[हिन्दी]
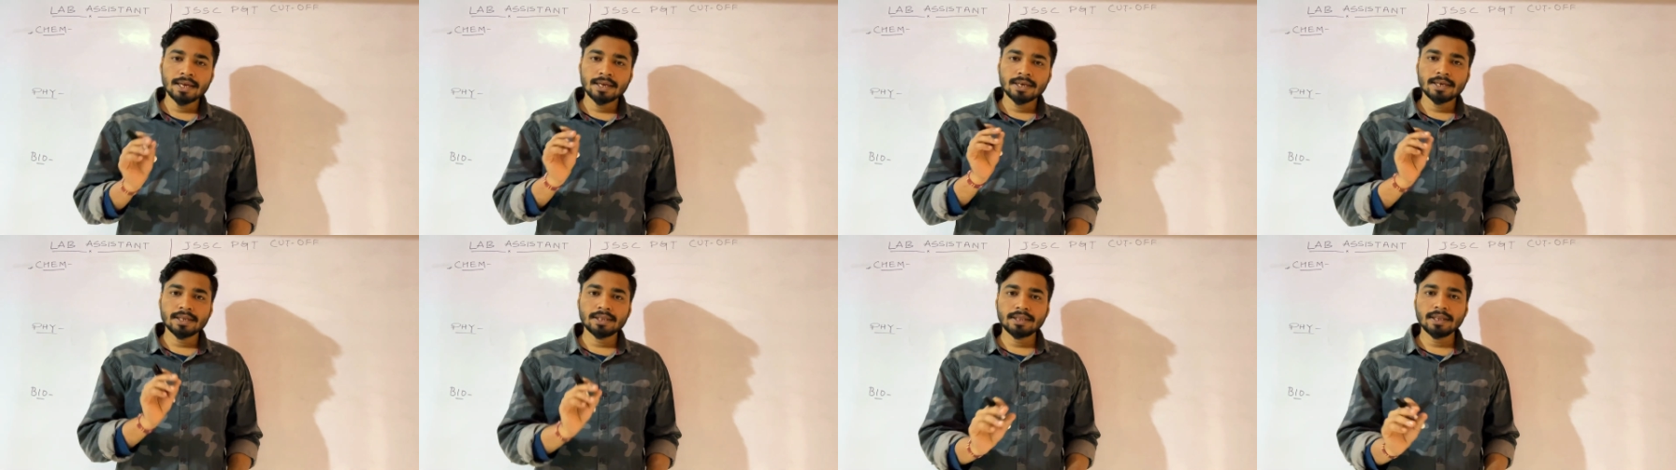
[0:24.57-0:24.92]

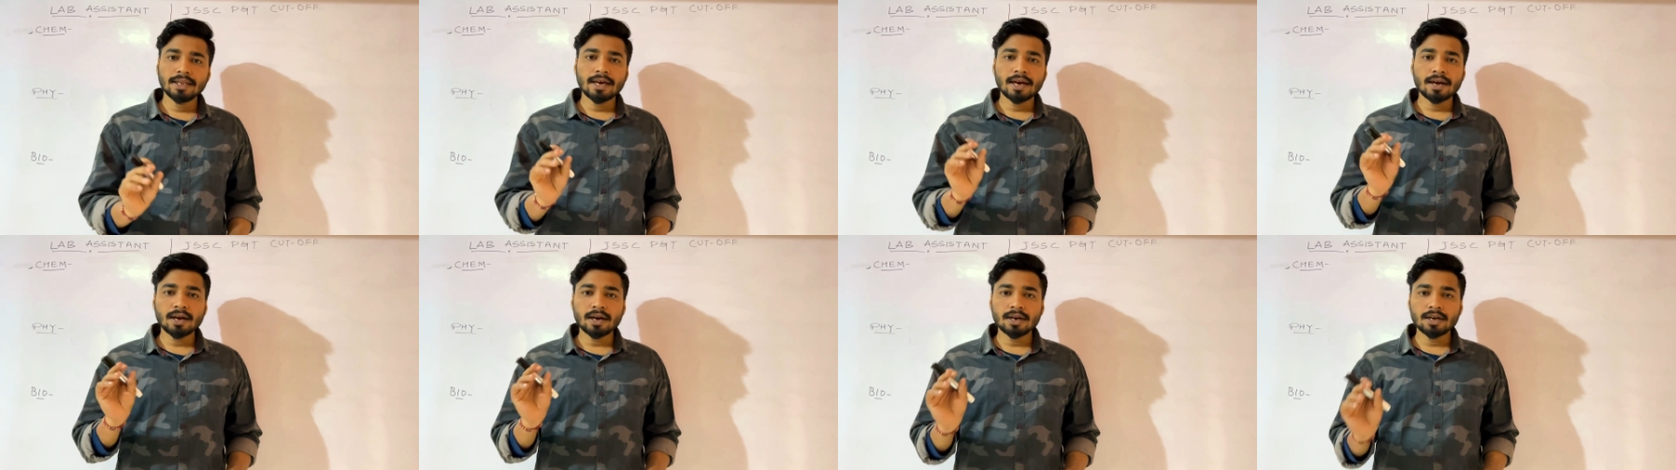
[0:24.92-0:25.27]

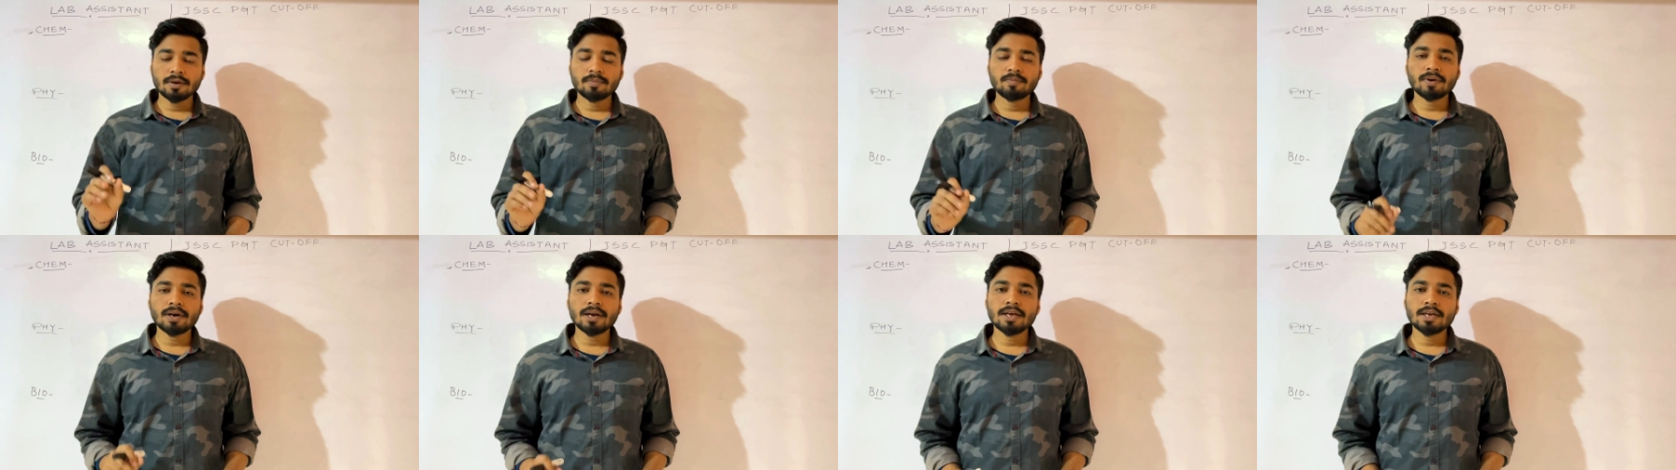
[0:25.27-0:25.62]
कितना
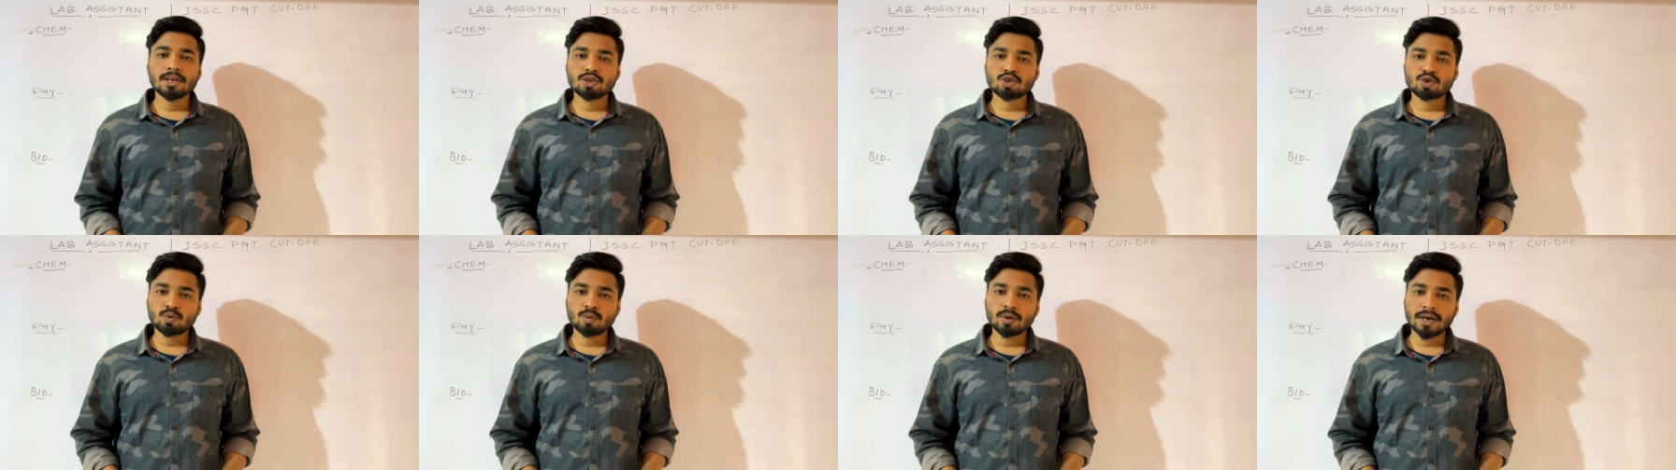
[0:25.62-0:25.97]
कटअप वाले
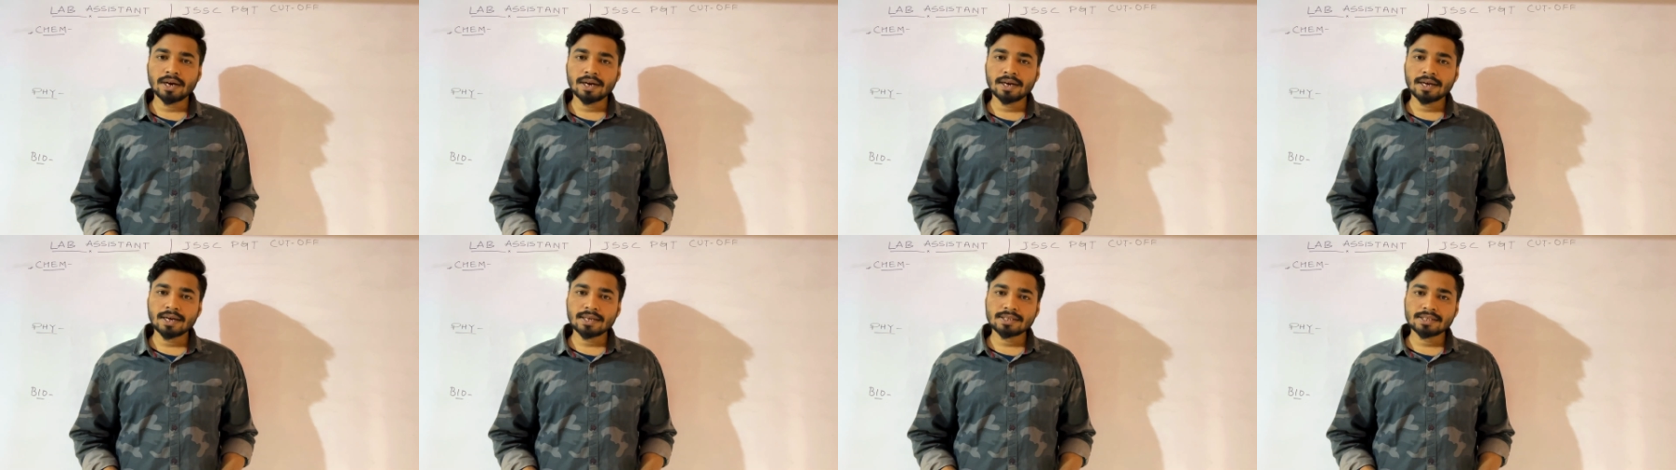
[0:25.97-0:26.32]

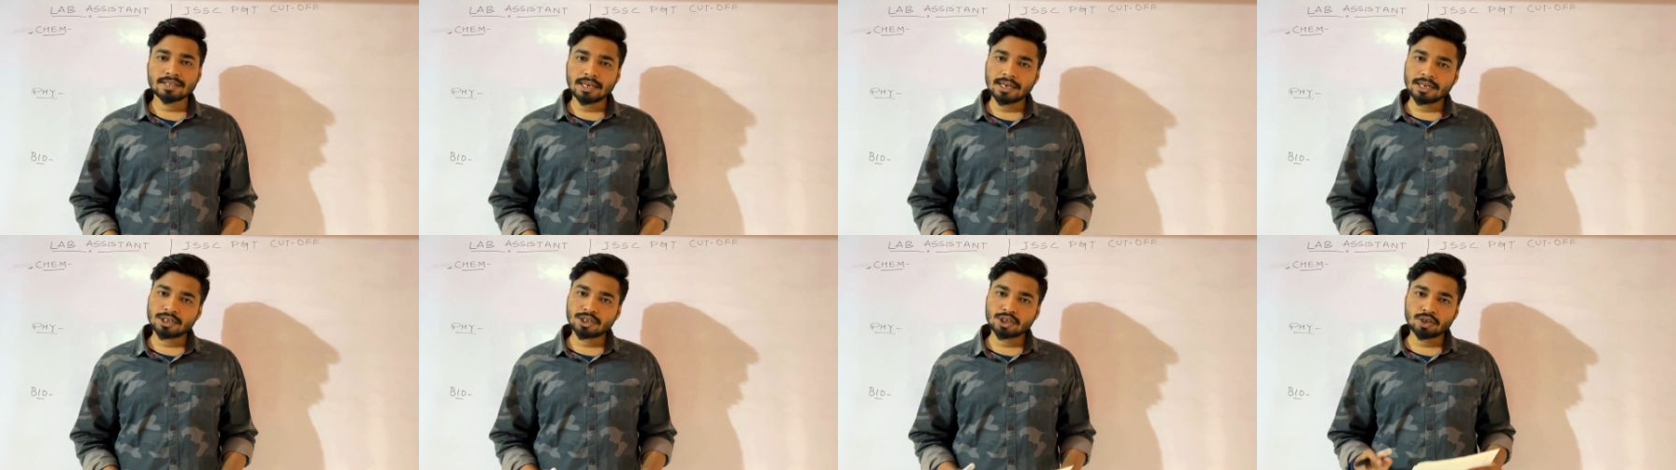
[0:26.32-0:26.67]
स्टूडेंट का
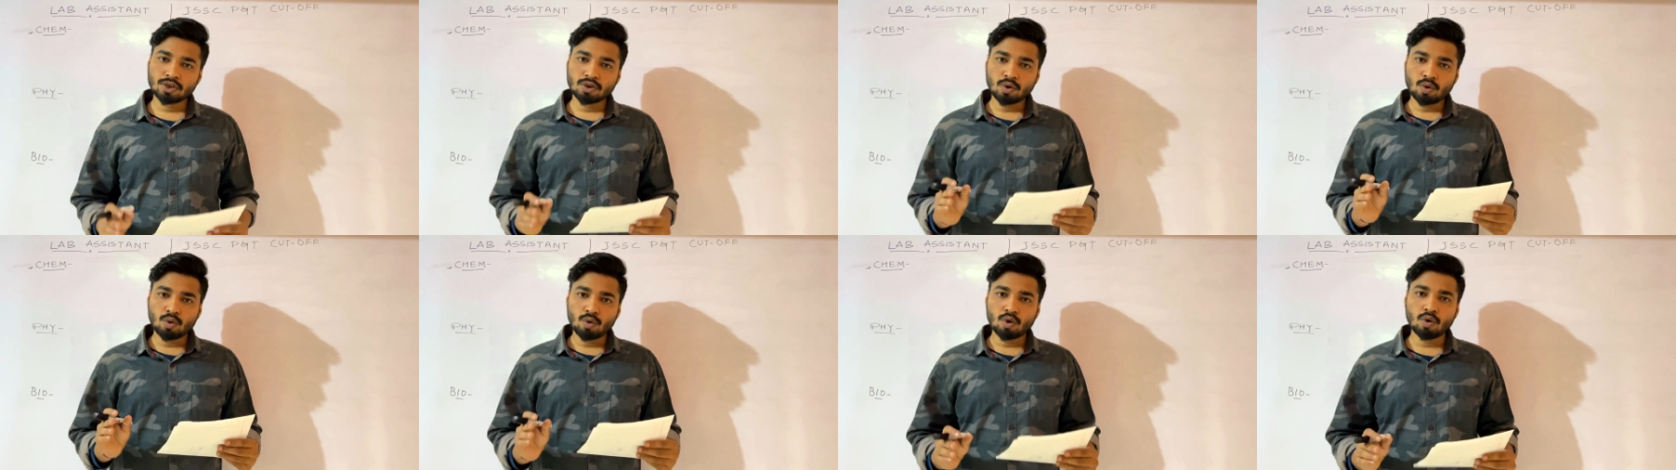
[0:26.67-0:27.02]
सिलेक्शन
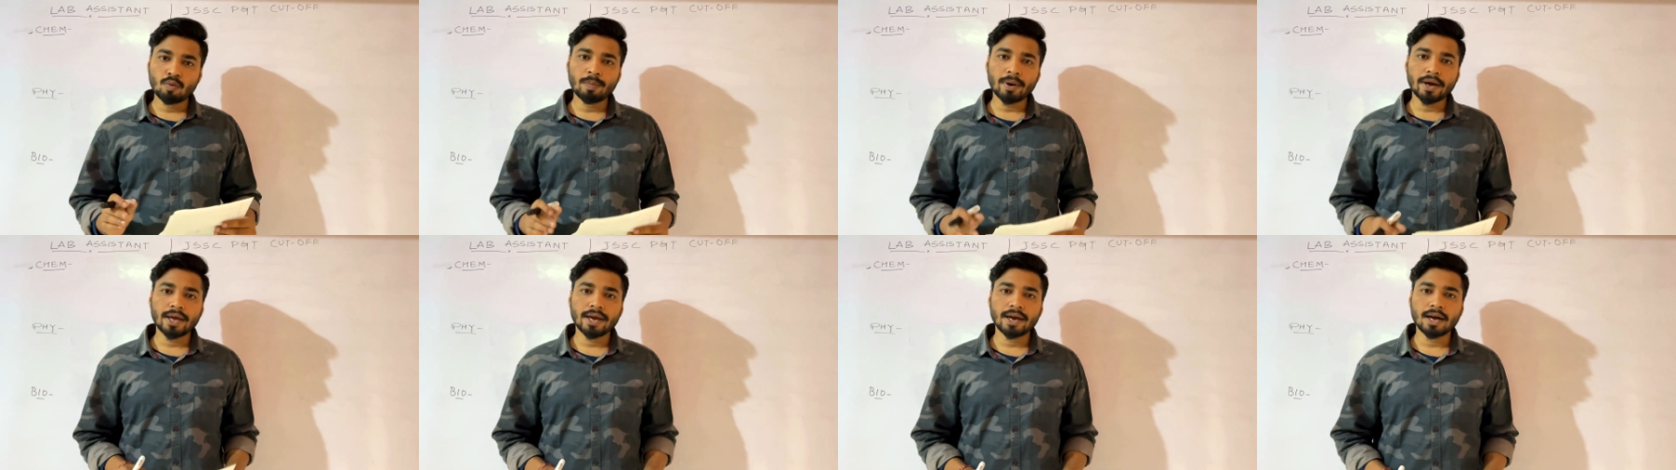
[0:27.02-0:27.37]
हो
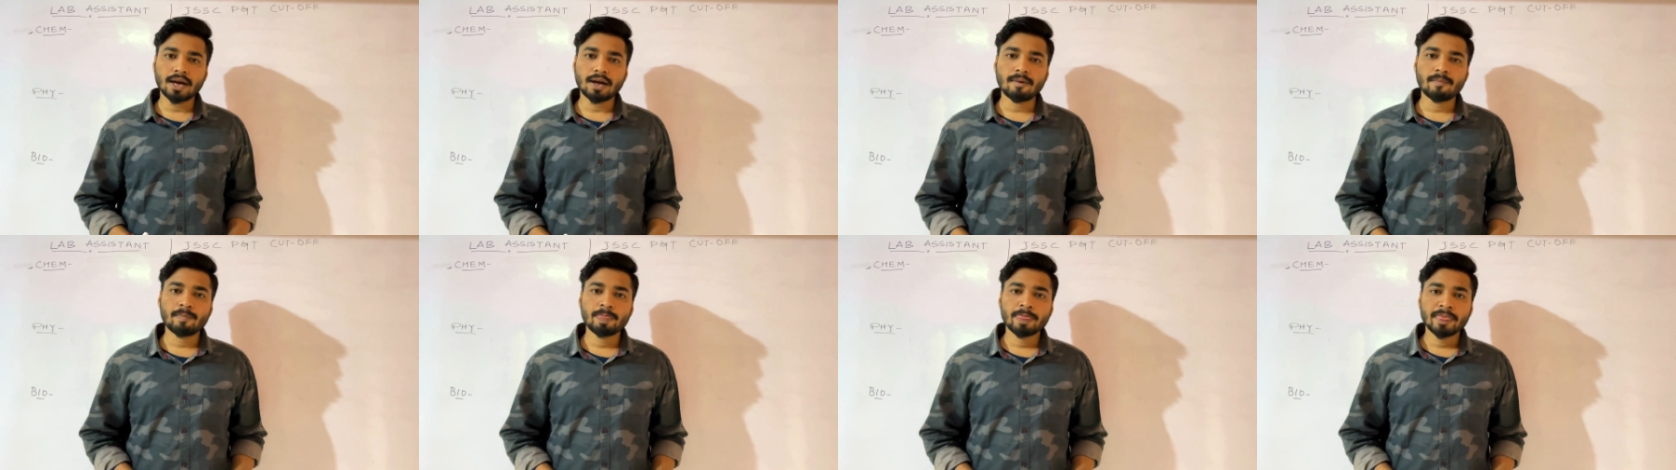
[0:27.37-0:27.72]

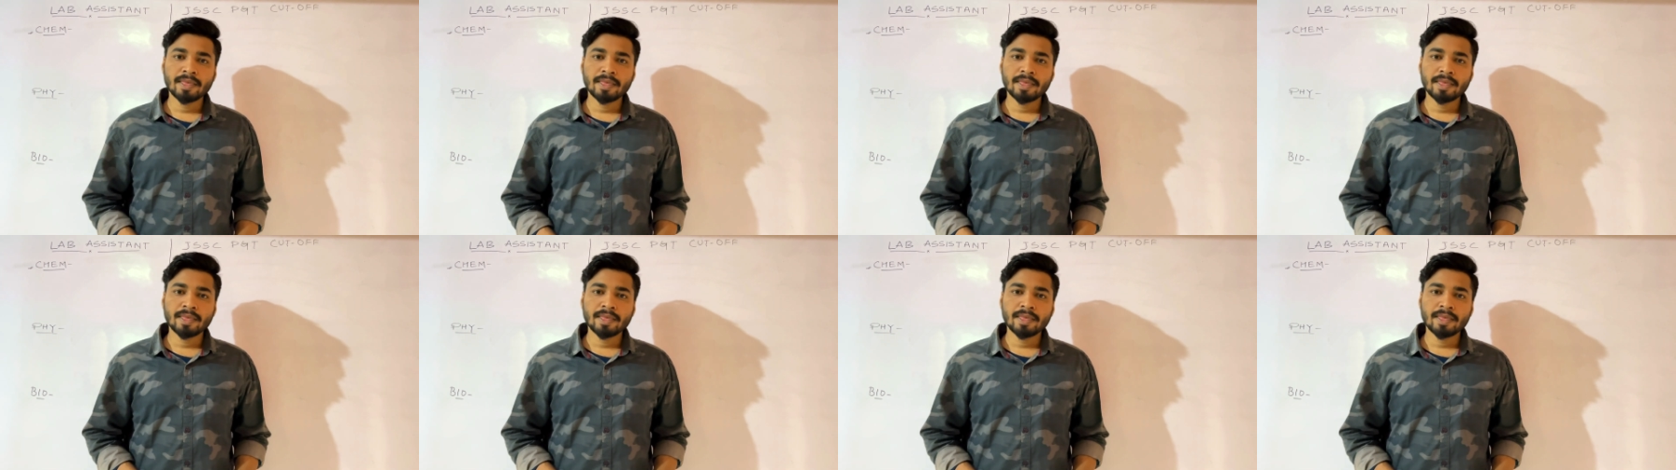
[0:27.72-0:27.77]
पाएगा